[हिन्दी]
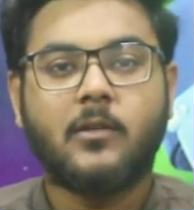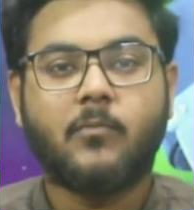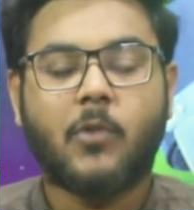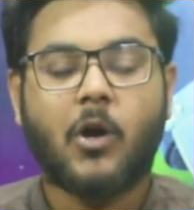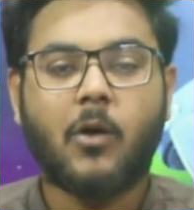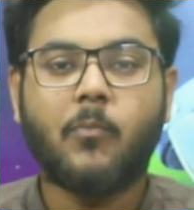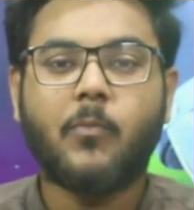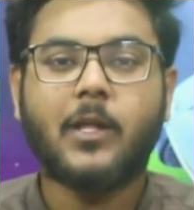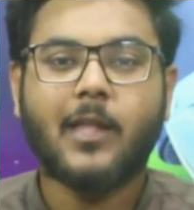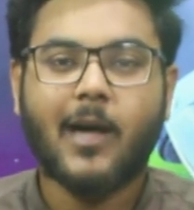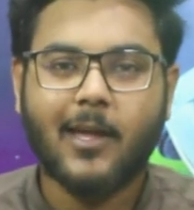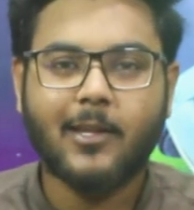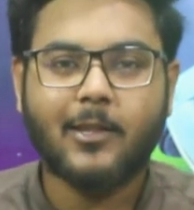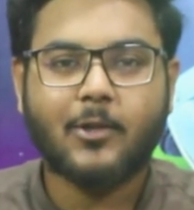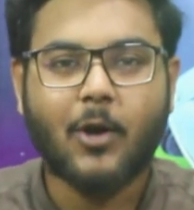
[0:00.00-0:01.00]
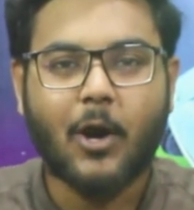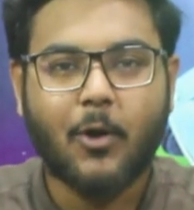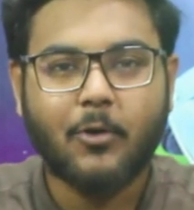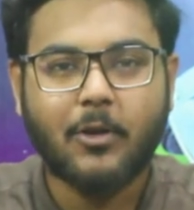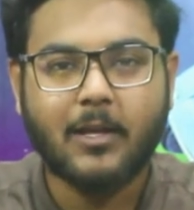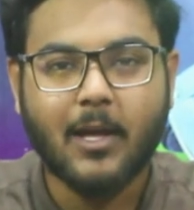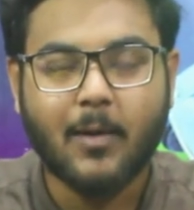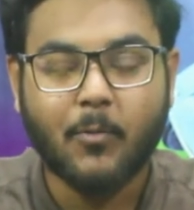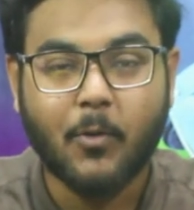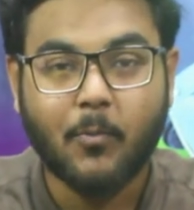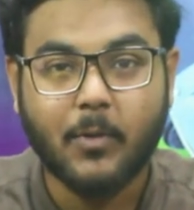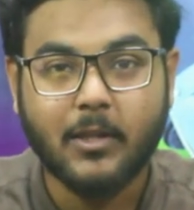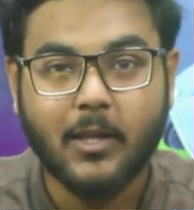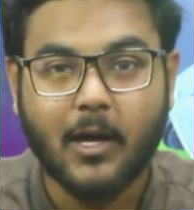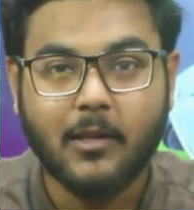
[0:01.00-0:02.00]
मोहम्मद हारिस को आउट किया
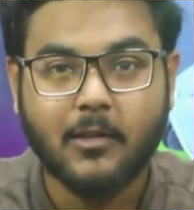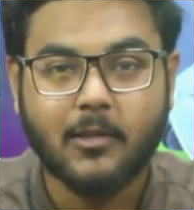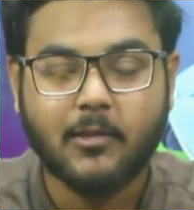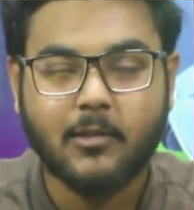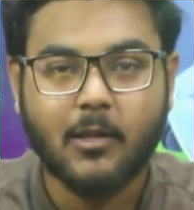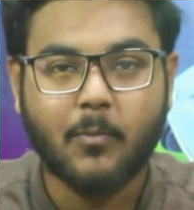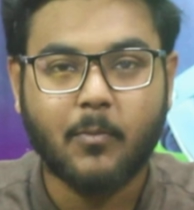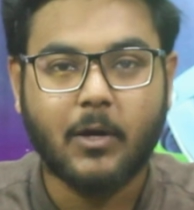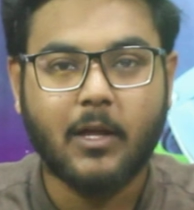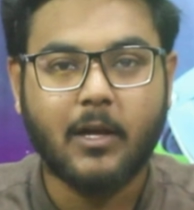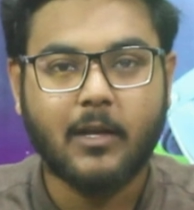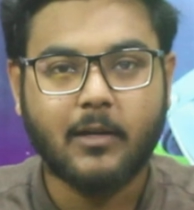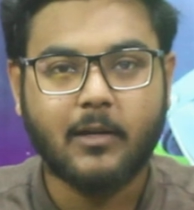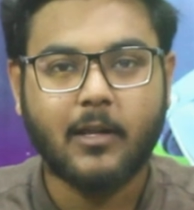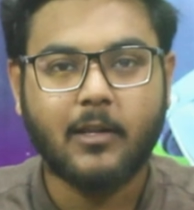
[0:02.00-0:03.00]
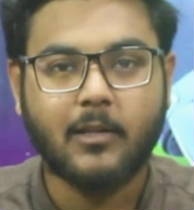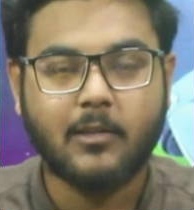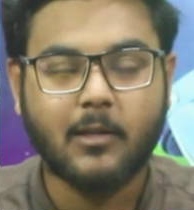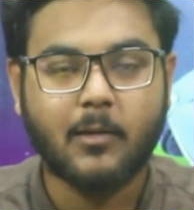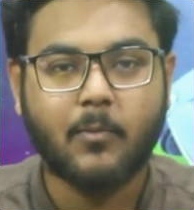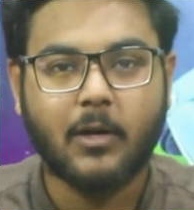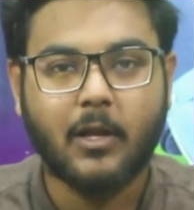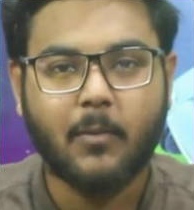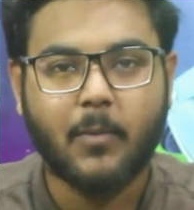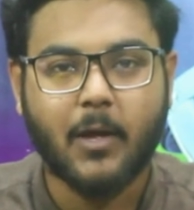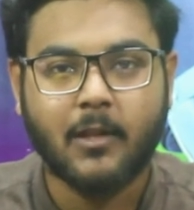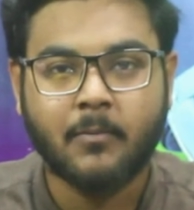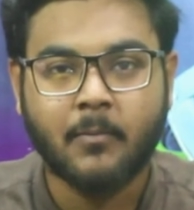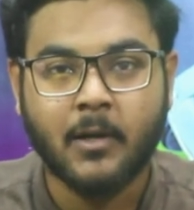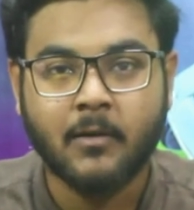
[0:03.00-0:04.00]
मोहम्मद हारिस इतने बड़े हिटर इतने बड़े
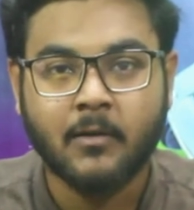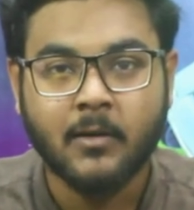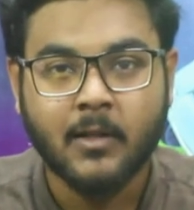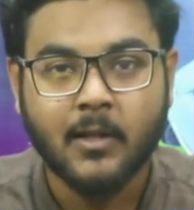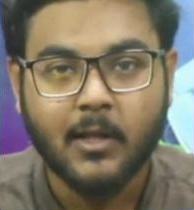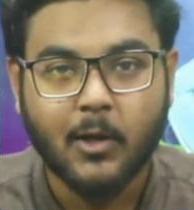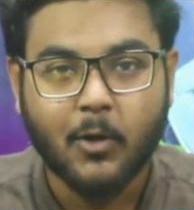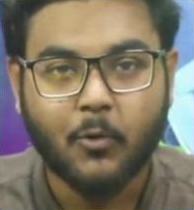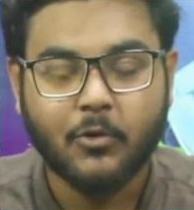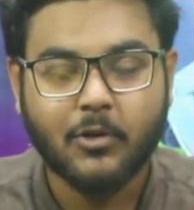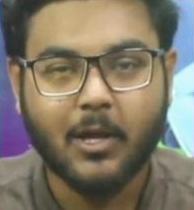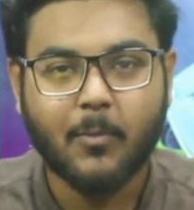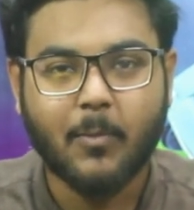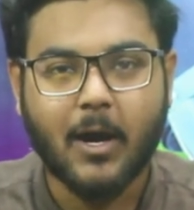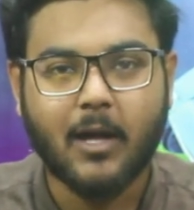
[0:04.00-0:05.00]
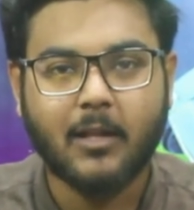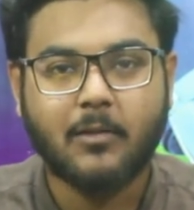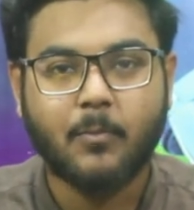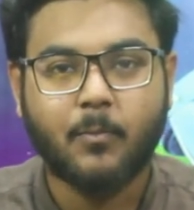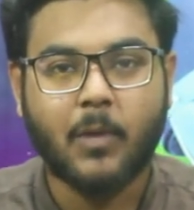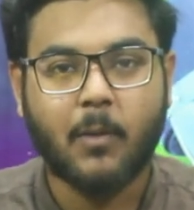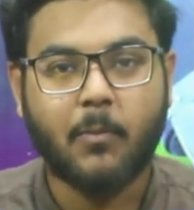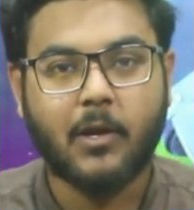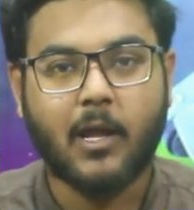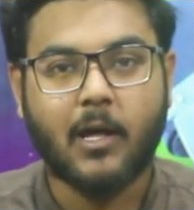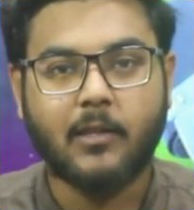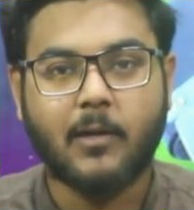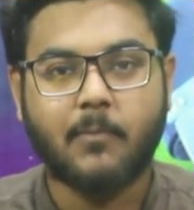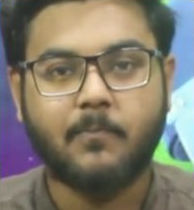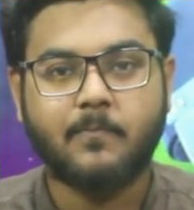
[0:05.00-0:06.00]
बैट्समैन उनके बाद बाबर
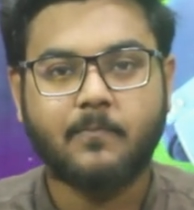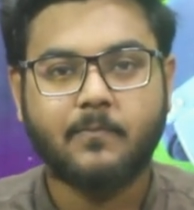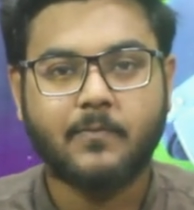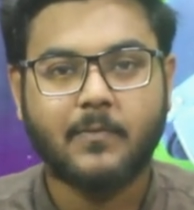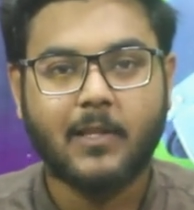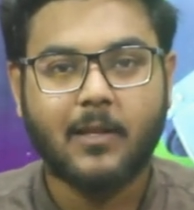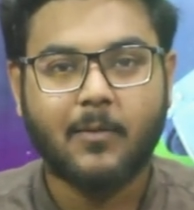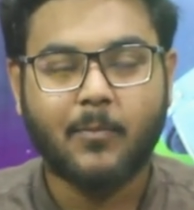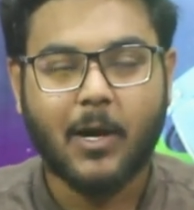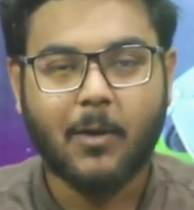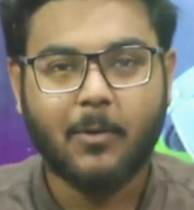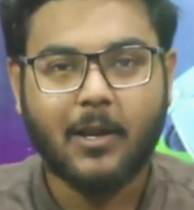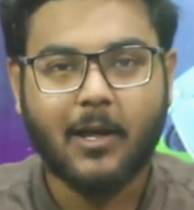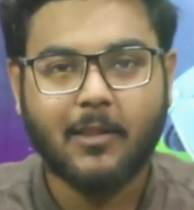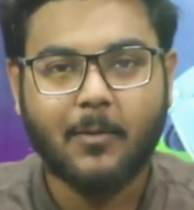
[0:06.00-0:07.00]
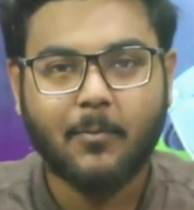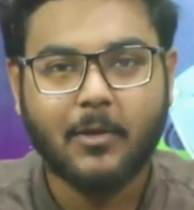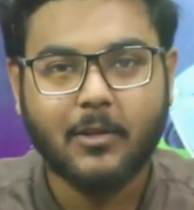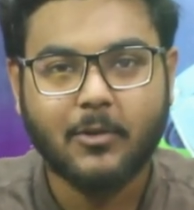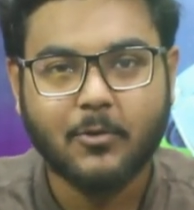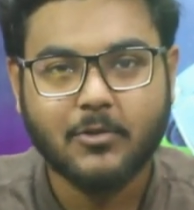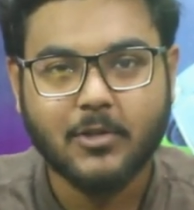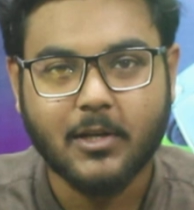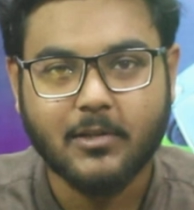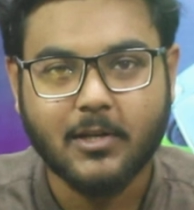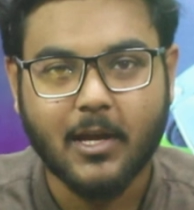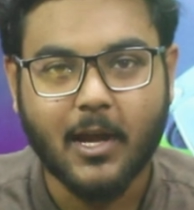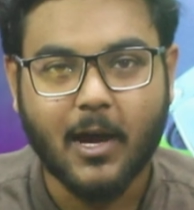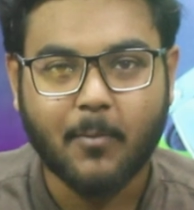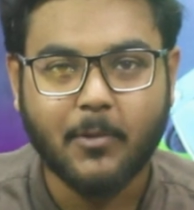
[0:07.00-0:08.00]
आजम बाबर आजम की तो
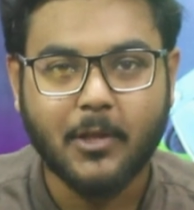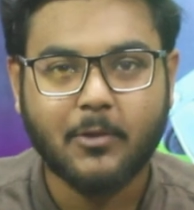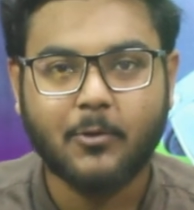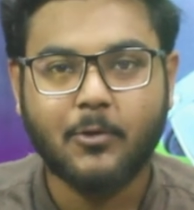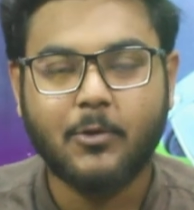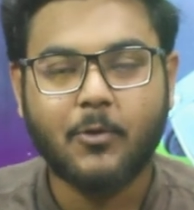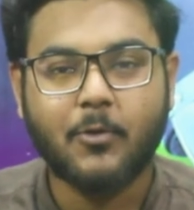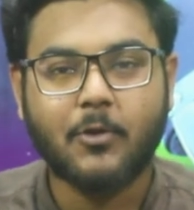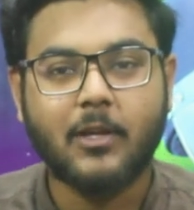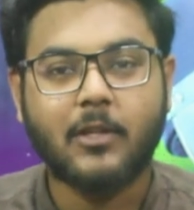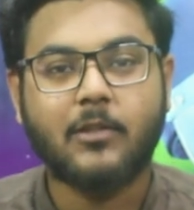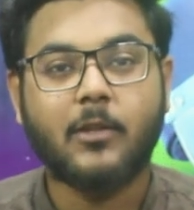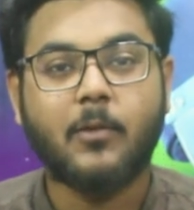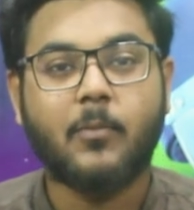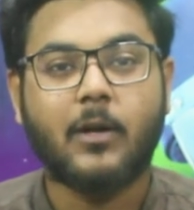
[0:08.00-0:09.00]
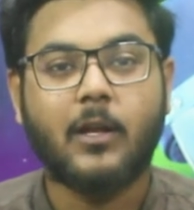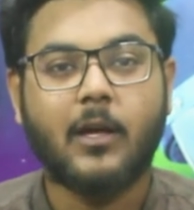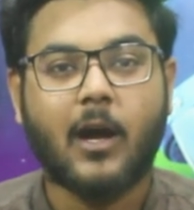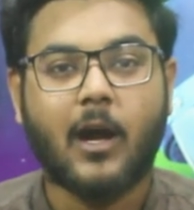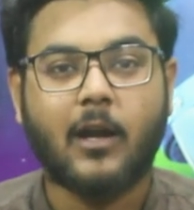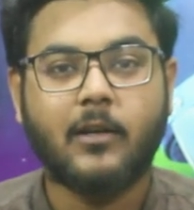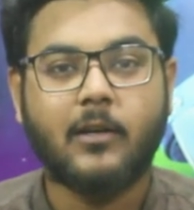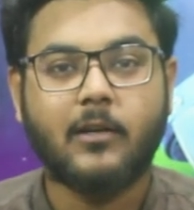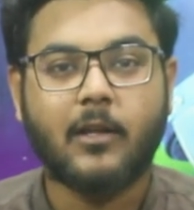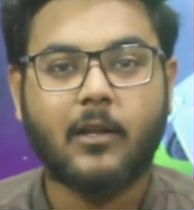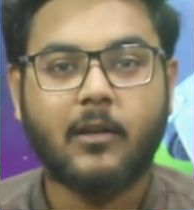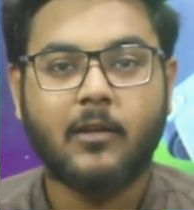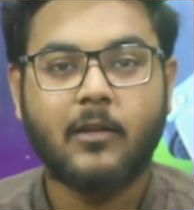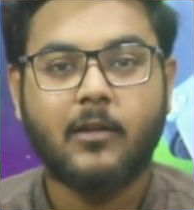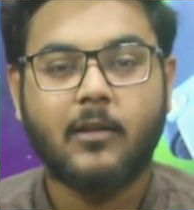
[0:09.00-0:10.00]
चर्चाएं आपने सुनी होंगी इतने बड़े हार्ड
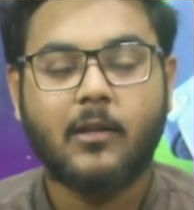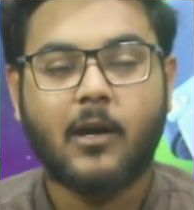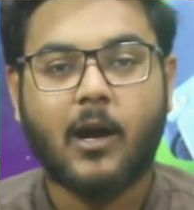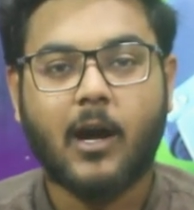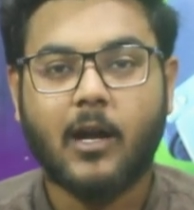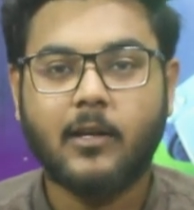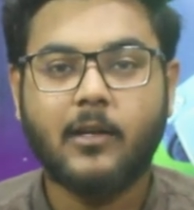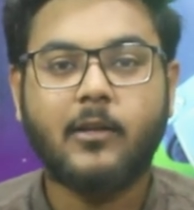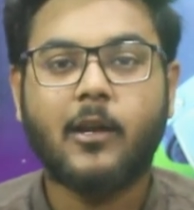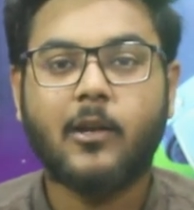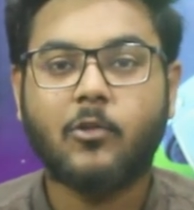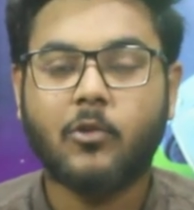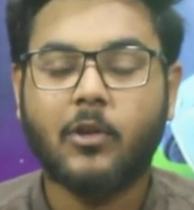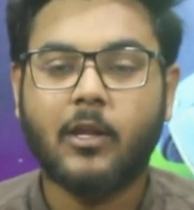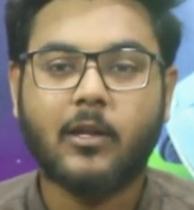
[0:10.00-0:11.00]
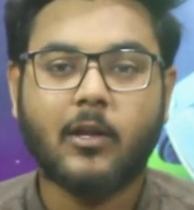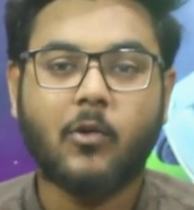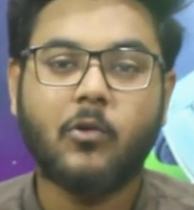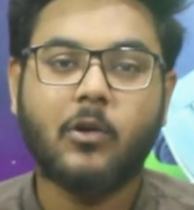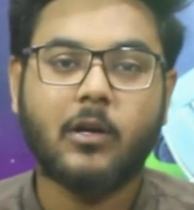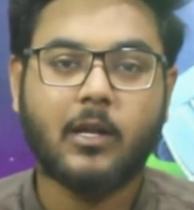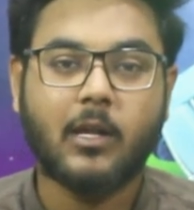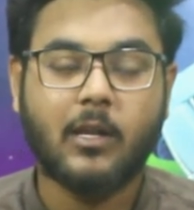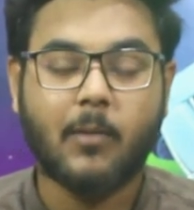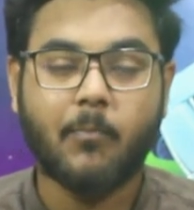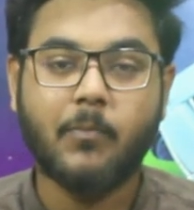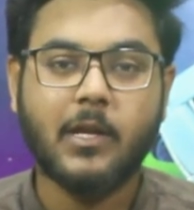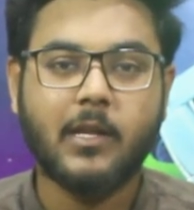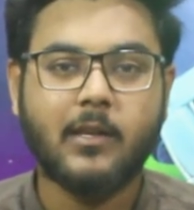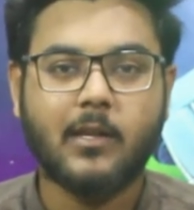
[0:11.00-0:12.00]
हिटर हार्ड हिटर तो नहीं कहूँगा कि
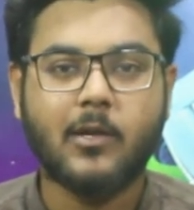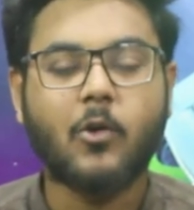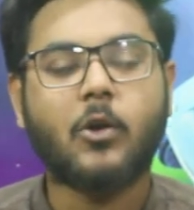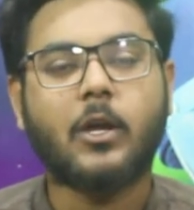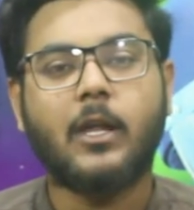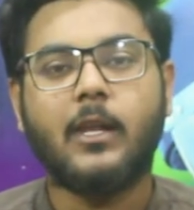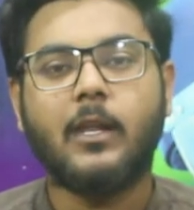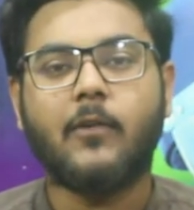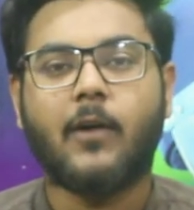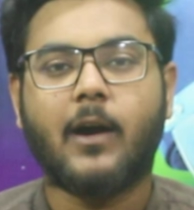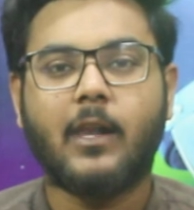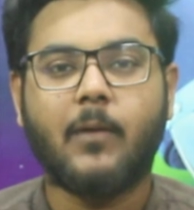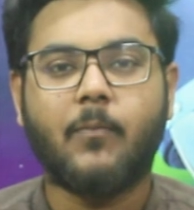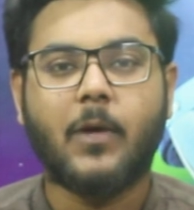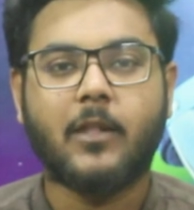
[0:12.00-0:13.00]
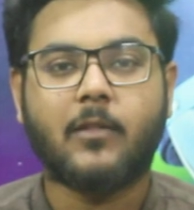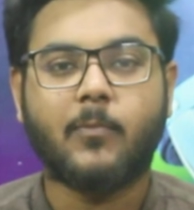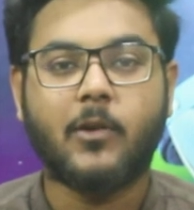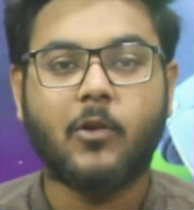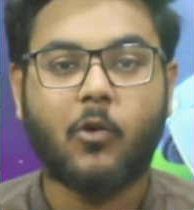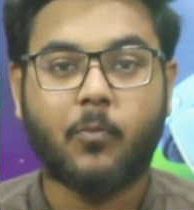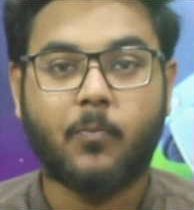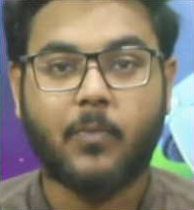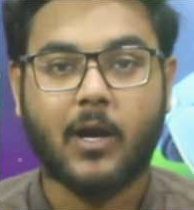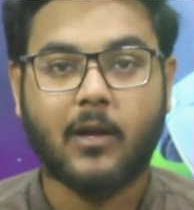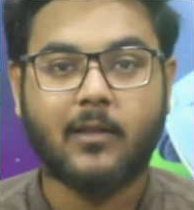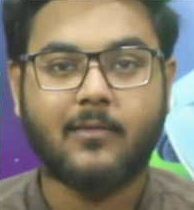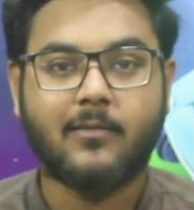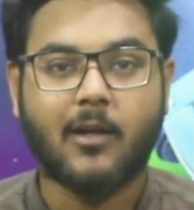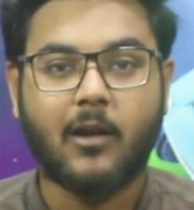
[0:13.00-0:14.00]
लंबी इनिंग को खेलने वाले बैट्समैन और
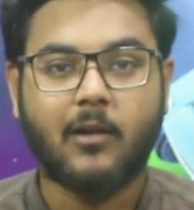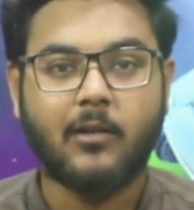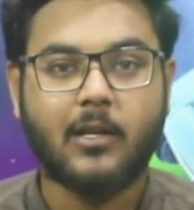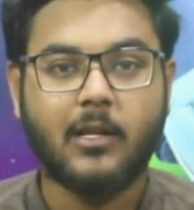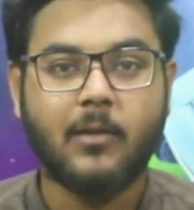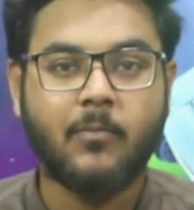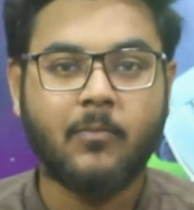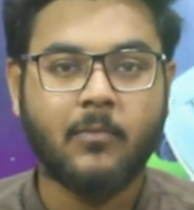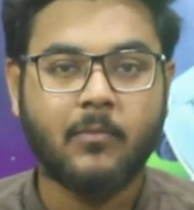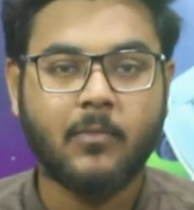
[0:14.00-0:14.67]
पाकिस्तान टीम